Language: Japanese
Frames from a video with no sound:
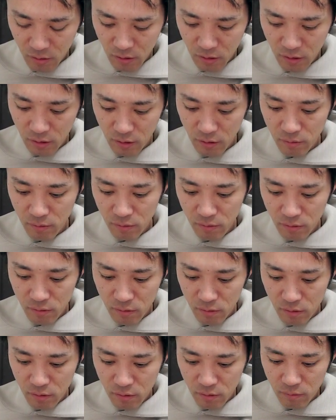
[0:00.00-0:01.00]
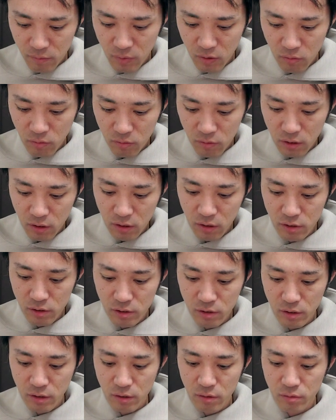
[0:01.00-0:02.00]
はい。まあ、こんな
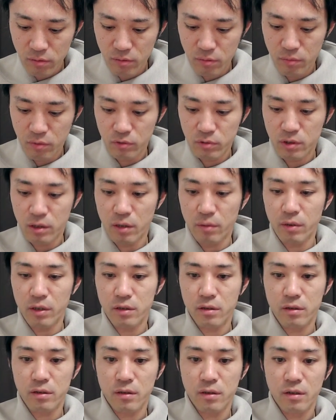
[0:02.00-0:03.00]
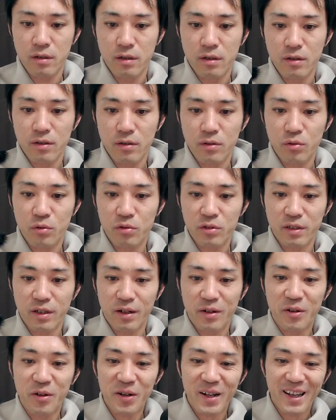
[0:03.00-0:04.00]
感じで風貌つけます。どうす
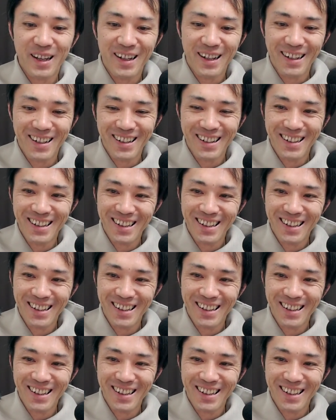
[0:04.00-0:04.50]
か、これ